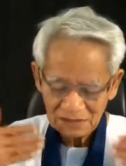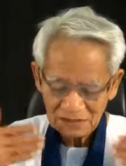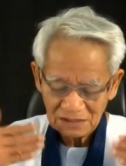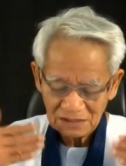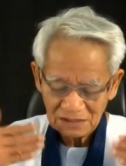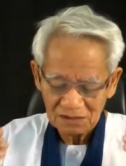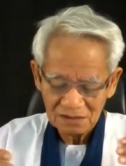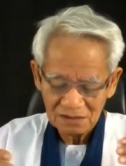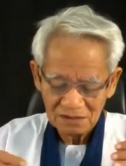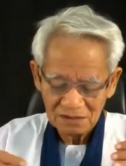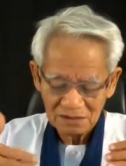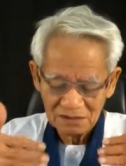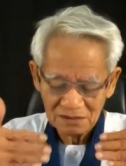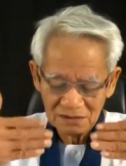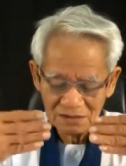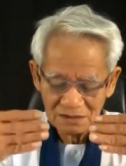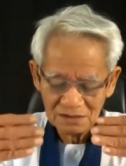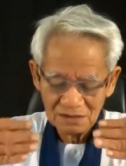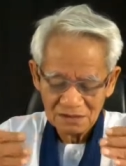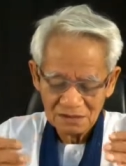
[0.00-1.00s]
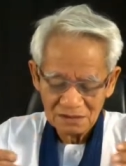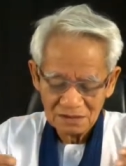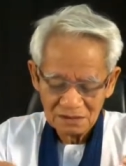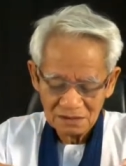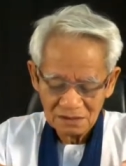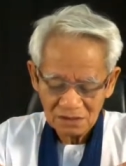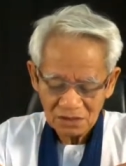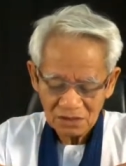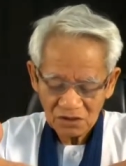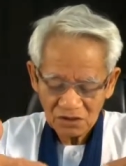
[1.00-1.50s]
ก็
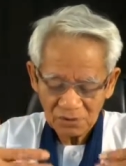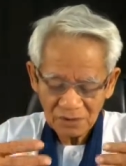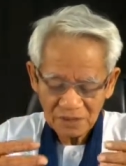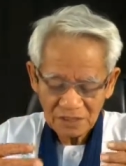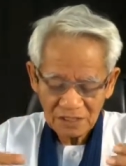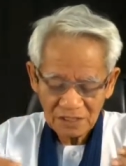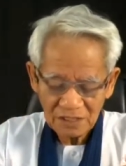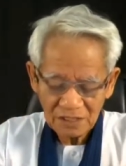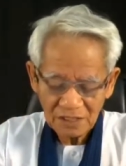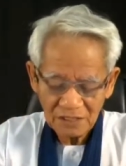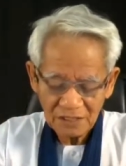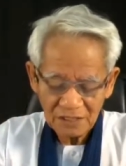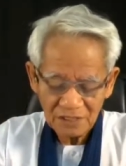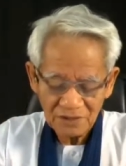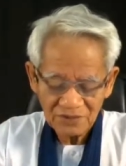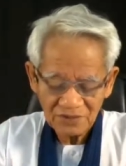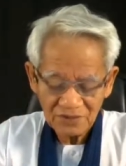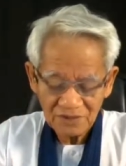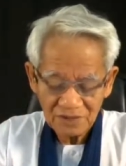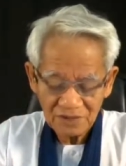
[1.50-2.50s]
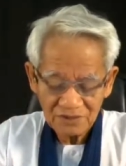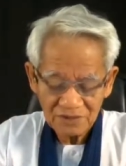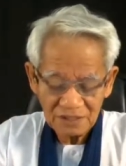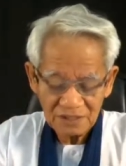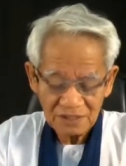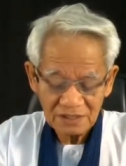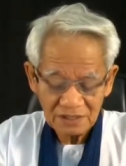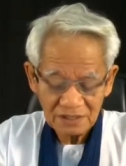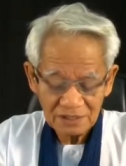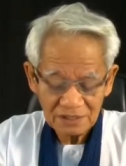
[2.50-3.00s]
ค่อยๆพัฒนาฮะสิ่งเหล่า
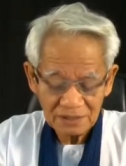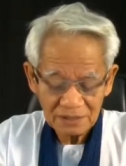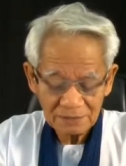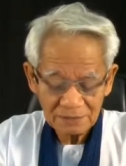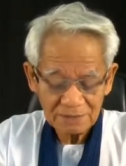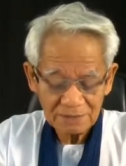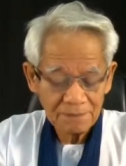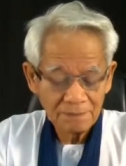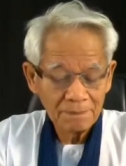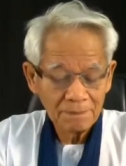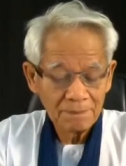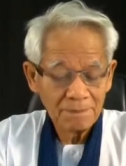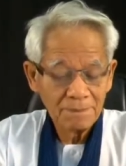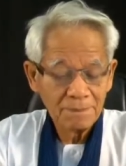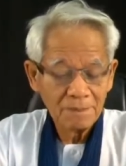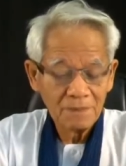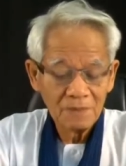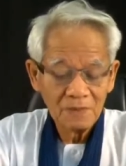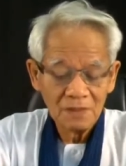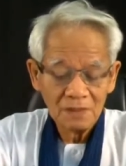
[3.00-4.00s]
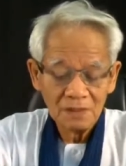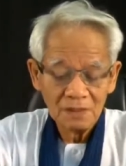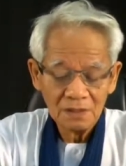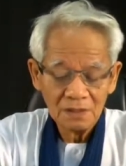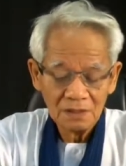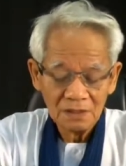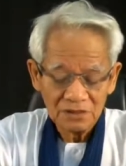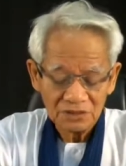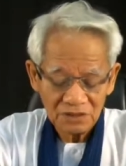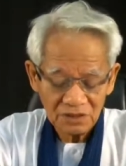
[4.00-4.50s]
นี้ครับ
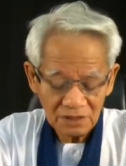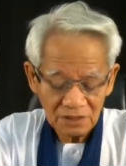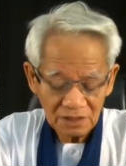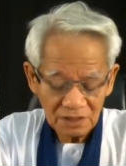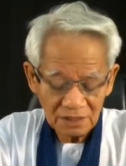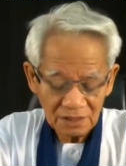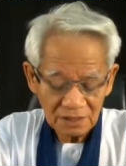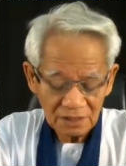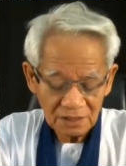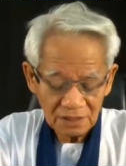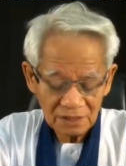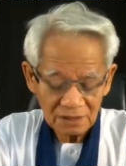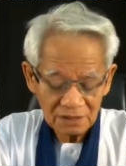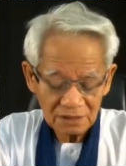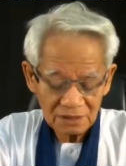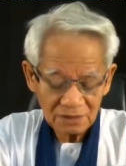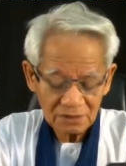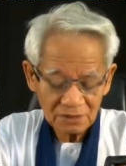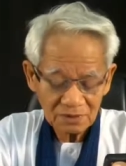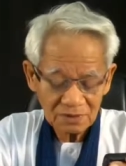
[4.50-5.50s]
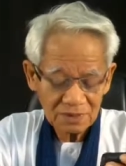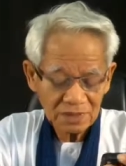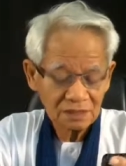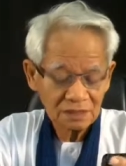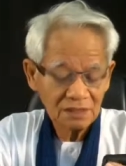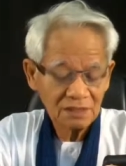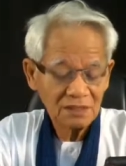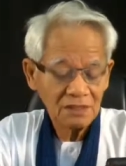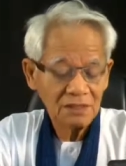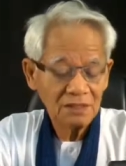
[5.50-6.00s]
ยินดีฮะ ทุกท่า
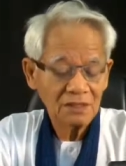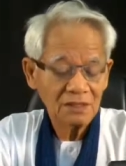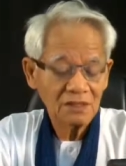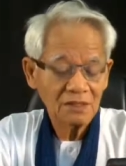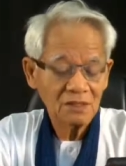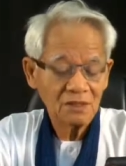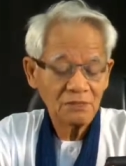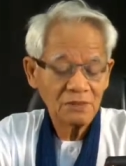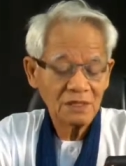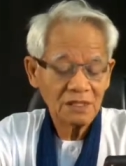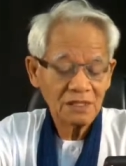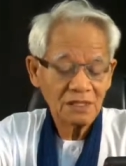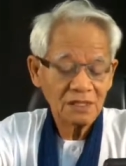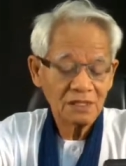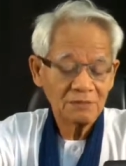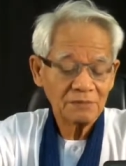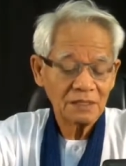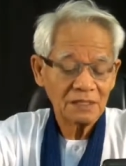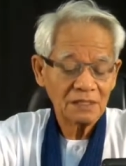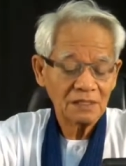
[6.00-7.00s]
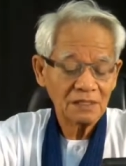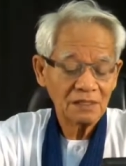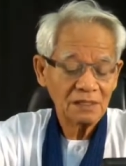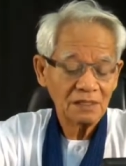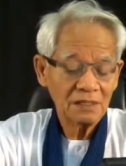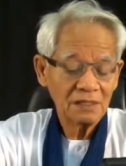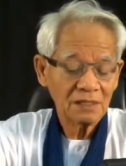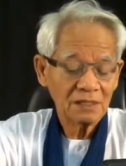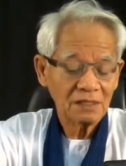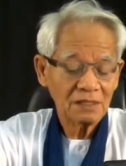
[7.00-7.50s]
นที่เข้ามาหน้าใหม่
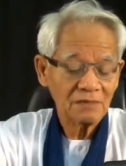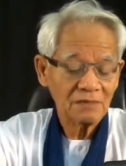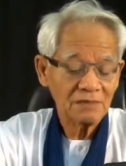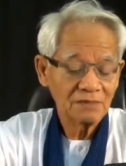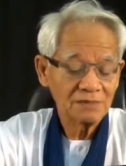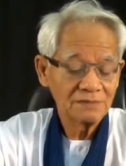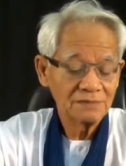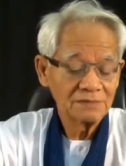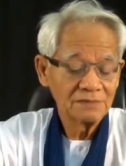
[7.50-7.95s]
หน้าเก่า